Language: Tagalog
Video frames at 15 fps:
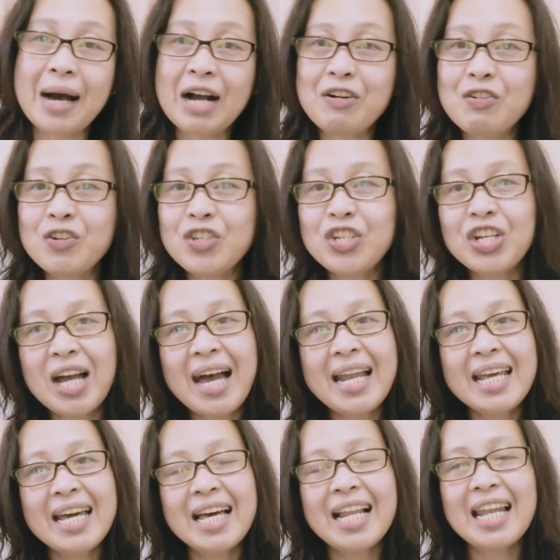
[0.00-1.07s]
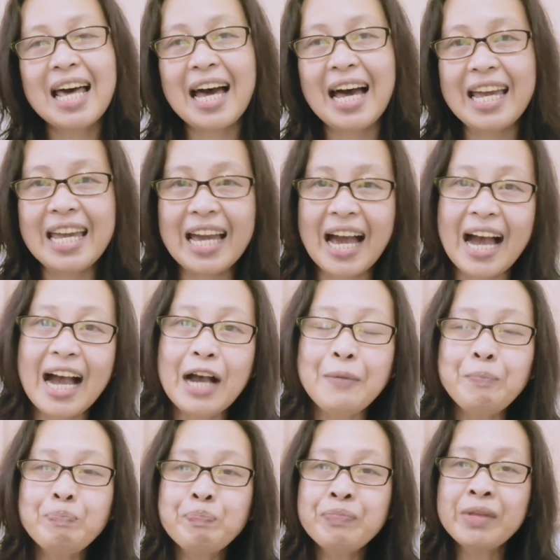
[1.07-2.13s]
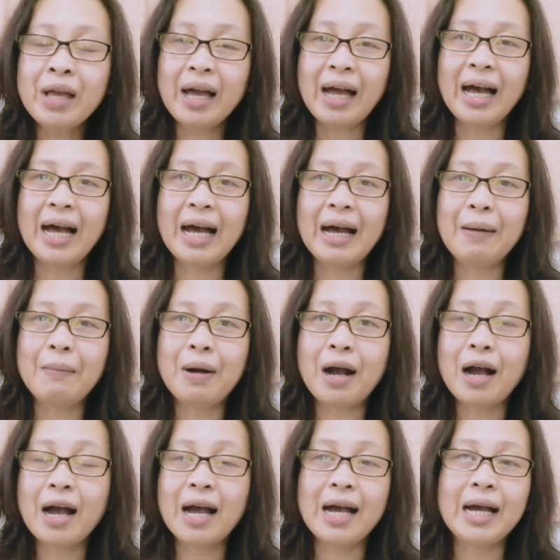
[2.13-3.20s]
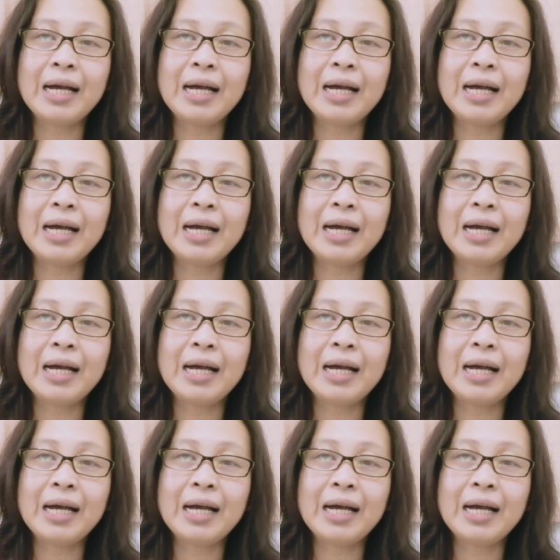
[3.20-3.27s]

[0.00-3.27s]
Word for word: bagong channel ay ang uh, mga